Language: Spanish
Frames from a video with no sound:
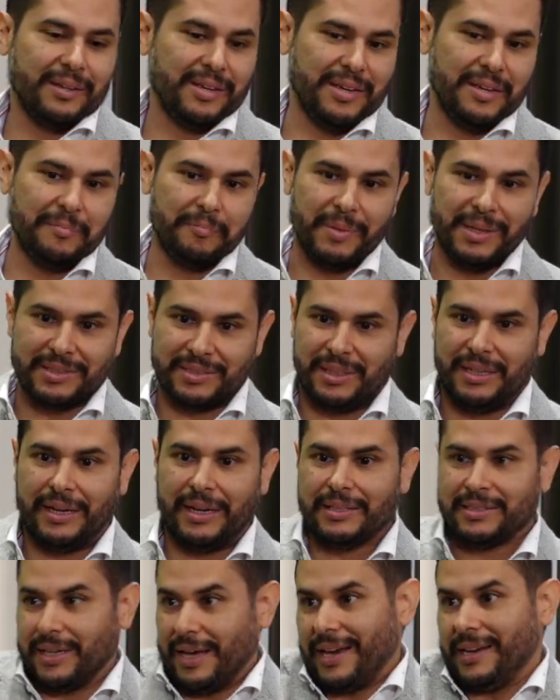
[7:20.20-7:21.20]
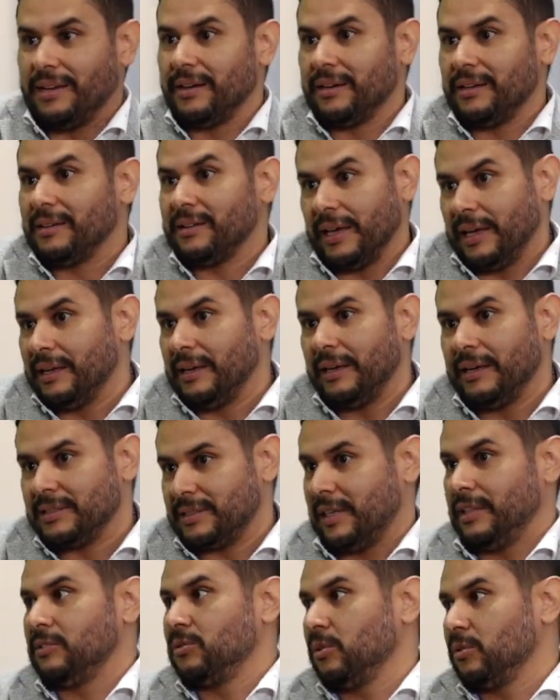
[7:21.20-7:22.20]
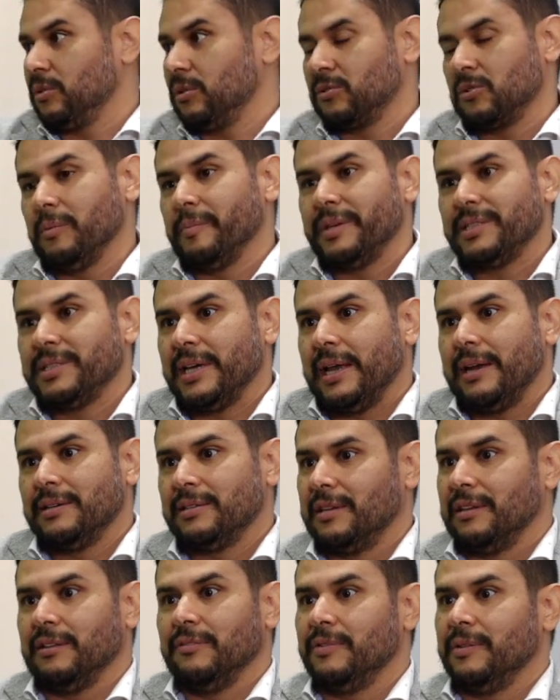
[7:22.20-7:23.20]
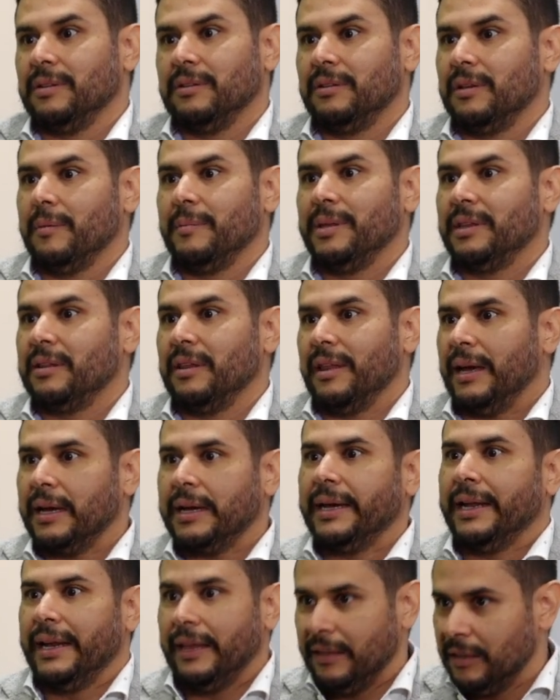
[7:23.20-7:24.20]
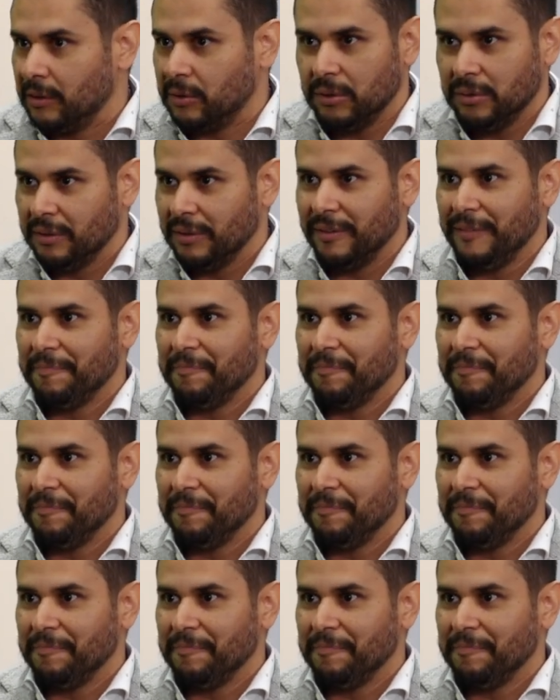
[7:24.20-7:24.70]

Investigas, hay retailers, hay socios comerciales que definitivamente dan crédito